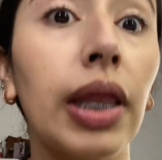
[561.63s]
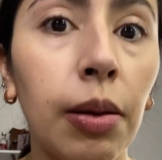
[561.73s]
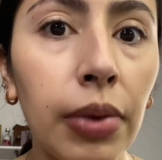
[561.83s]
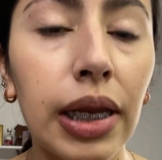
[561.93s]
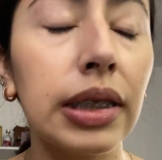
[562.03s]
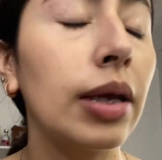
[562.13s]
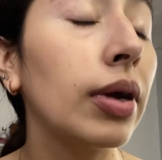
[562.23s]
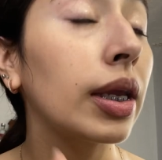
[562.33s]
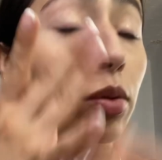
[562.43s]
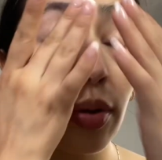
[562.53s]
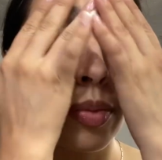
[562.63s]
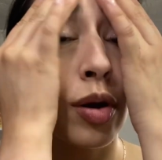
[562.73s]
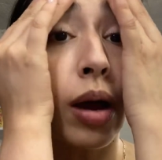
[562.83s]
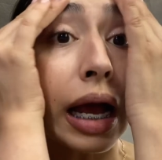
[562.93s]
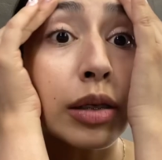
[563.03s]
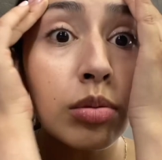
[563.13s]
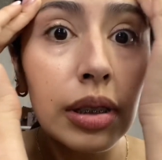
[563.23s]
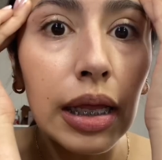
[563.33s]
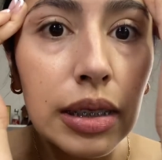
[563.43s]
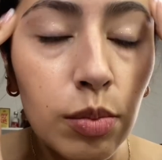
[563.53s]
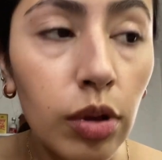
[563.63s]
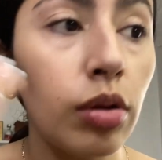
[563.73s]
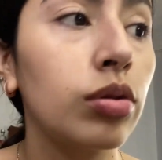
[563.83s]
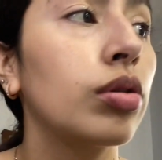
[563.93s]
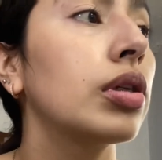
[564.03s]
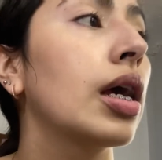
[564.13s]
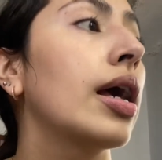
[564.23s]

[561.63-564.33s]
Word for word: también estaba aquí. No, bueno, asustadísimos los dos.